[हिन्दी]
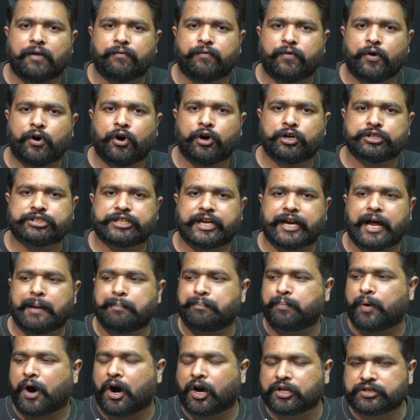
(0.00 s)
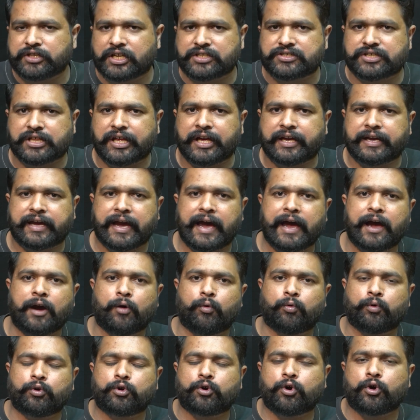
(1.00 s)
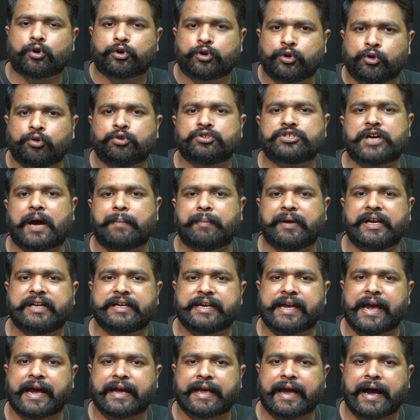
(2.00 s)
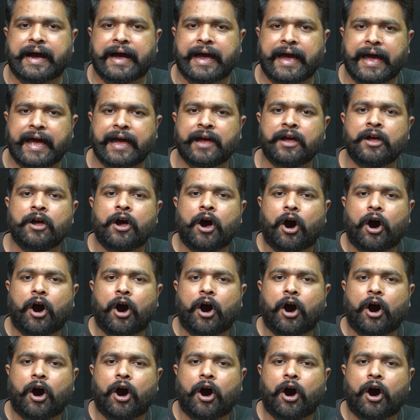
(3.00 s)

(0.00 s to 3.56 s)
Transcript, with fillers: वो जनाब बहुत नज़दीक है उनको क्यों शामिल किया गया है